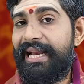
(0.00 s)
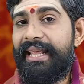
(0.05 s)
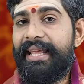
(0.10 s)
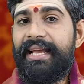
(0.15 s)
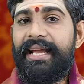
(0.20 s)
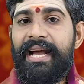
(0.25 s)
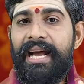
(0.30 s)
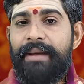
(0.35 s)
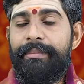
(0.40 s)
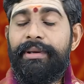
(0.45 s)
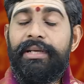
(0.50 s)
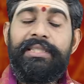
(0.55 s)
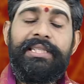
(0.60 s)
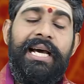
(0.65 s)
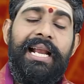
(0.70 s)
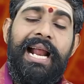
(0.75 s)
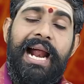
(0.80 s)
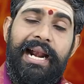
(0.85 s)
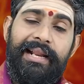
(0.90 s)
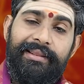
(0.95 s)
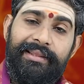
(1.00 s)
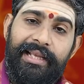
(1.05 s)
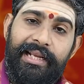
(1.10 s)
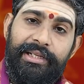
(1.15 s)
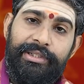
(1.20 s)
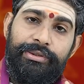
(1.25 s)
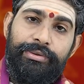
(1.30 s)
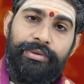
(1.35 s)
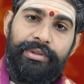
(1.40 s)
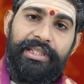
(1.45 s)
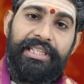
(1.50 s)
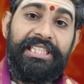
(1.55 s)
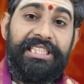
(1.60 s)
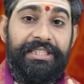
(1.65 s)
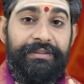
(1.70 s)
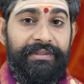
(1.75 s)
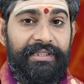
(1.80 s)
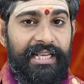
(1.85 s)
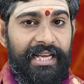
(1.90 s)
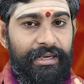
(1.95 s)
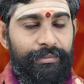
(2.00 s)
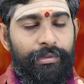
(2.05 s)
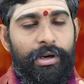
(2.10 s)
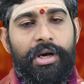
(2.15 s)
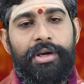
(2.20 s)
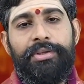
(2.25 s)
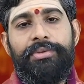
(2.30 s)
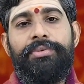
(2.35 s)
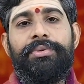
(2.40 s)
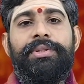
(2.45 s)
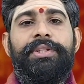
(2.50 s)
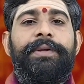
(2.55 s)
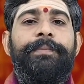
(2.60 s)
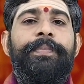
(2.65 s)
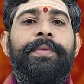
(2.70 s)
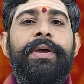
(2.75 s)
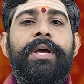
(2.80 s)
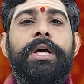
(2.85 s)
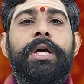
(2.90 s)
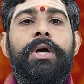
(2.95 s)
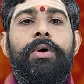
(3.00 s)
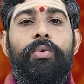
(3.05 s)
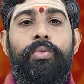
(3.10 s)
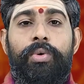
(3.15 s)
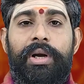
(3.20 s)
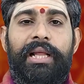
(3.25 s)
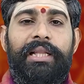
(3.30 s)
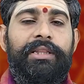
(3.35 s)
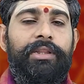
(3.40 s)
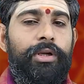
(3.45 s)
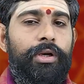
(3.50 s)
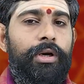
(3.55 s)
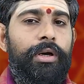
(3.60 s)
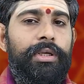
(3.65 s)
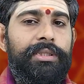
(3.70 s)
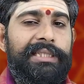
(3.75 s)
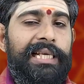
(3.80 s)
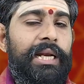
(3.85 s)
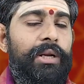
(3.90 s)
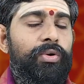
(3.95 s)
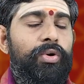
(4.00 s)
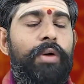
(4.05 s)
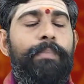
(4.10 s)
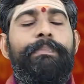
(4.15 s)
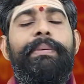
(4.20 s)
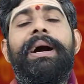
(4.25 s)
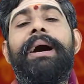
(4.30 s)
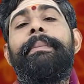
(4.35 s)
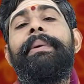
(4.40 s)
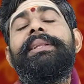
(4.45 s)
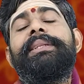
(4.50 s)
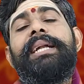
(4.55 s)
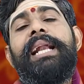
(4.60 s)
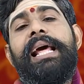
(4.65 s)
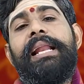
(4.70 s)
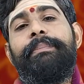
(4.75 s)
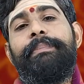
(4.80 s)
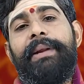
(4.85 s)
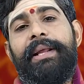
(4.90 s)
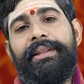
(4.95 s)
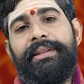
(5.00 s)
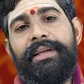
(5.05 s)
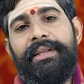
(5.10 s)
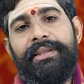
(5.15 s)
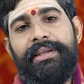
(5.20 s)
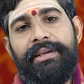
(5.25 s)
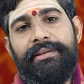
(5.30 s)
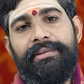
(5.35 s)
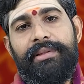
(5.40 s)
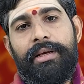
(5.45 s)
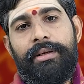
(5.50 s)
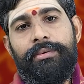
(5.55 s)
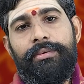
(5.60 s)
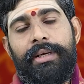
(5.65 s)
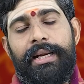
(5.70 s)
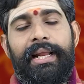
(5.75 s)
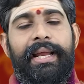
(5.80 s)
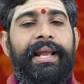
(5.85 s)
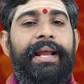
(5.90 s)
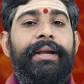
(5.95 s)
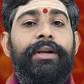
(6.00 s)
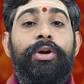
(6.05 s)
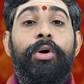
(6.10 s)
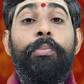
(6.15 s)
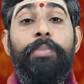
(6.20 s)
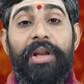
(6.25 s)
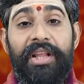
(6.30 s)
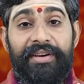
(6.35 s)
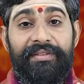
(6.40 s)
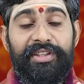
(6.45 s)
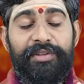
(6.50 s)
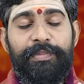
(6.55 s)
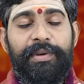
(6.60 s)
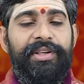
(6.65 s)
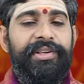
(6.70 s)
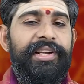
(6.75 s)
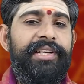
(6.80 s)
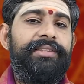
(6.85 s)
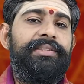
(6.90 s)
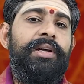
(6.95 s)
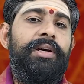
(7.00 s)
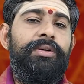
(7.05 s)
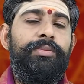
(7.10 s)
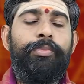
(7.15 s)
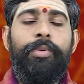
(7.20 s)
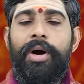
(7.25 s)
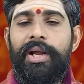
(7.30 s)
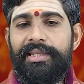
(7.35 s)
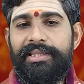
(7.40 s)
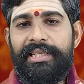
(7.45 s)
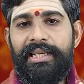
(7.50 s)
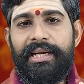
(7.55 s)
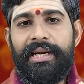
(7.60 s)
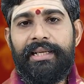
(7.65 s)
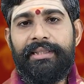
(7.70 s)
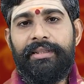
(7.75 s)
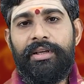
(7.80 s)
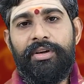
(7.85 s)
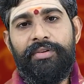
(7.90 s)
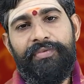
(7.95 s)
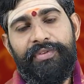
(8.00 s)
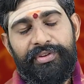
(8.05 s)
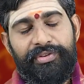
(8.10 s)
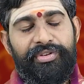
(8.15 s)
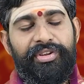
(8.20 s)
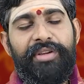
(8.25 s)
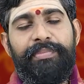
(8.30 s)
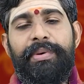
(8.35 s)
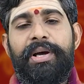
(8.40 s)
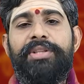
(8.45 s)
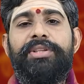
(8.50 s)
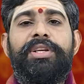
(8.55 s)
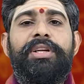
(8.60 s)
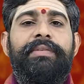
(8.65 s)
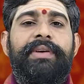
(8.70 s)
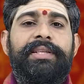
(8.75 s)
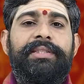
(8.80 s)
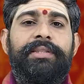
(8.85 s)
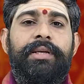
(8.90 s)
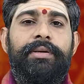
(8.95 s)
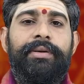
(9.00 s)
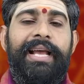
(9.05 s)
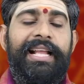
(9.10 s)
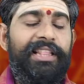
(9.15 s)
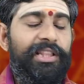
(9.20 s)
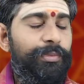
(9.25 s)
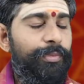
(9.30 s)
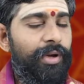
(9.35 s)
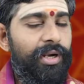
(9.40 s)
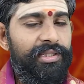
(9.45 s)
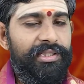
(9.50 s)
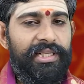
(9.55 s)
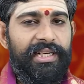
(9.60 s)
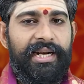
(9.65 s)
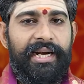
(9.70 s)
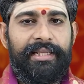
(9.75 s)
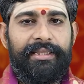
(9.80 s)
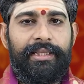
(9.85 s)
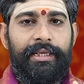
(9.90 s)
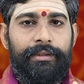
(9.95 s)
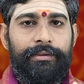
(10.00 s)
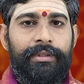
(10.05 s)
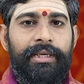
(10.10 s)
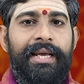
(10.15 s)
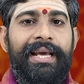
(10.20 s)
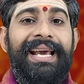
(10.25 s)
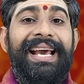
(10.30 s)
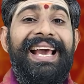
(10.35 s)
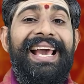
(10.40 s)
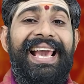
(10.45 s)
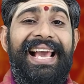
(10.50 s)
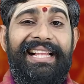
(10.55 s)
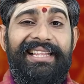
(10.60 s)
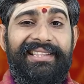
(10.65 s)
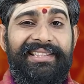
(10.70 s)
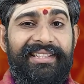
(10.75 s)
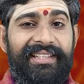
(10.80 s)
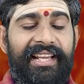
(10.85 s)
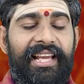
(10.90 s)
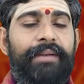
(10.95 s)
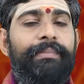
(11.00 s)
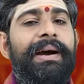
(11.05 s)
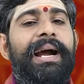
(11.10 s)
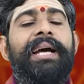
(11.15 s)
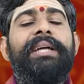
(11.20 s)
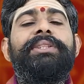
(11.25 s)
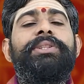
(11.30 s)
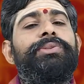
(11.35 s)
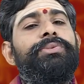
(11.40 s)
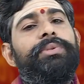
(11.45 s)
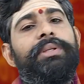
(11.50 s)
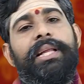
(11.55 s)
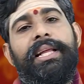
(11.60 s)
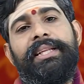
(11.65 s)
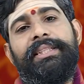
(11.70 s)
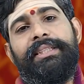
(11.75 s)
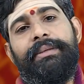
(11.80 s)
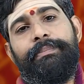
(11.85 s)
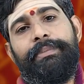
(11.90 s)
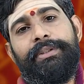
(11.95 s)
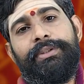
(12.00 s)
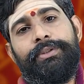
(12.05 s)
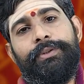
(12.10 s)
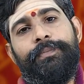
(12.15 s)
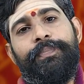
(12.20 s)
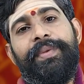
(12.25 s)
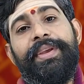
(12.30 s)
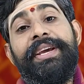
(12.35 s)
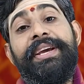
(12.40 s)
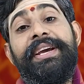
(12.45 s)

కలయిక మీకు చాలా ఆనందాన్ని ఇస్తుంది జీవితాన్ని మారుస్తుంది ఉన్నంతలో చాలా గొప్పగా బతకడానికి ప్రయత్నం చేస్తారు అలాగే డబ్బులు ఇన్వెస్ట్మెంట్ చేస్తారు పాలసీలు కడతారు ఫిక్స్డ్ డిపాజిట్లు వేస్తారు హెల్త్ పాలసీలు కడతారు హెల్త్ కేర్ బాగా తీసుకుంటారని చెప్పచ్చు